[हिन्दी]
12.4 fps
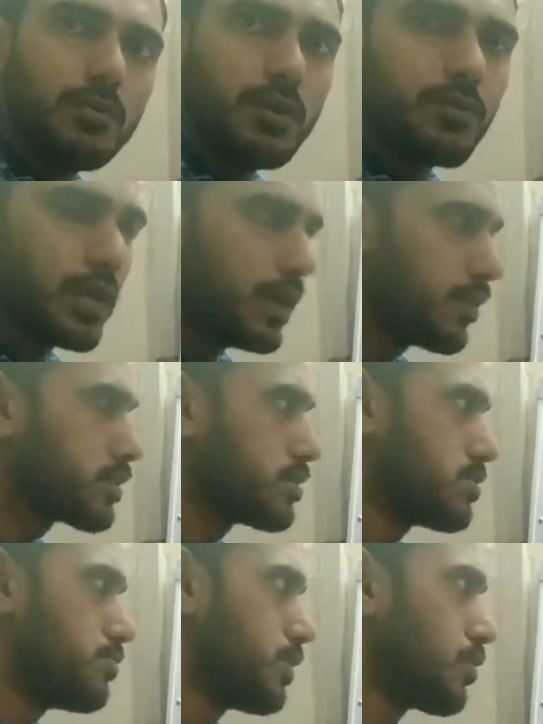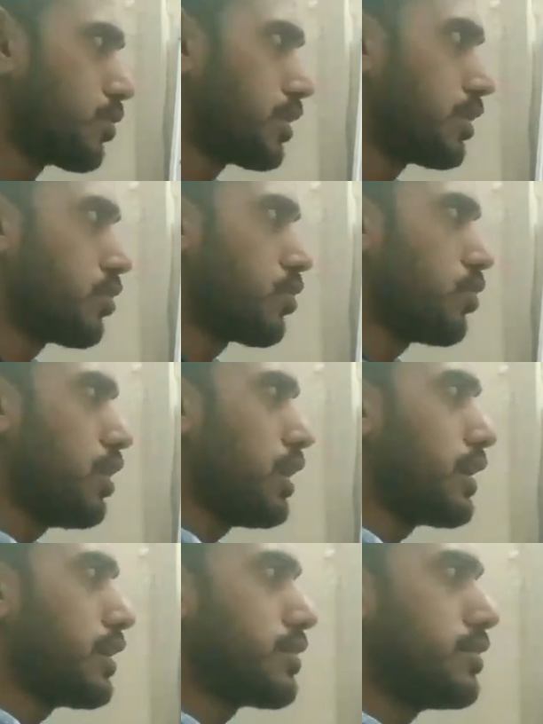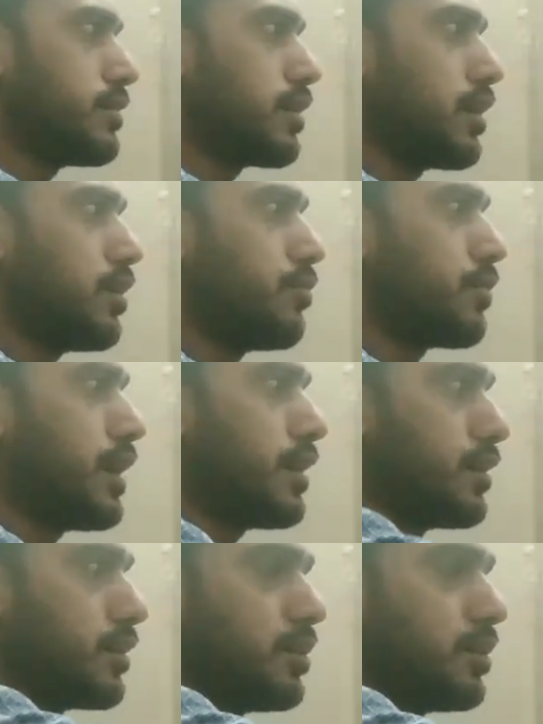एम एफ की एक्सेस भी होगी तो कोयल की एक्सेस अगर हम राइट हैंड